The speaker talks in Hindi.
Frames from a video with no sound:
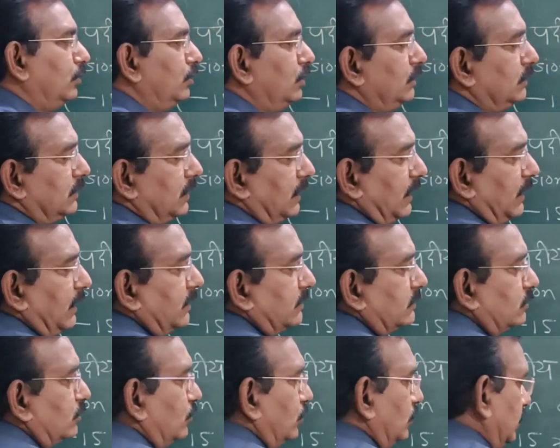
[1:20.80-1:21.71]
गुणित
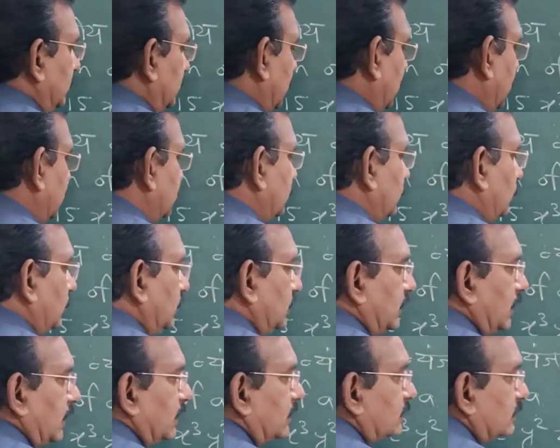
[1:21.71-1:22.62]
एक्स गुणित एक्स
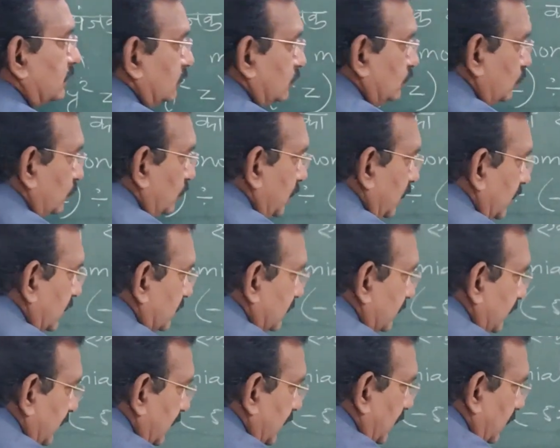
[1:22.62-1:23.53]
गुणित एक्स चूँकि
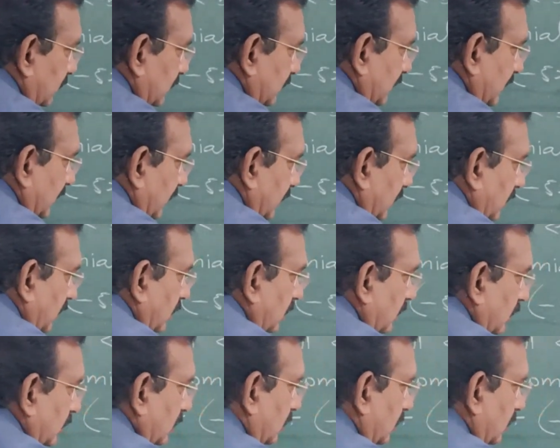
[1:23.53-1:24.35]
एक्स की घात तीन है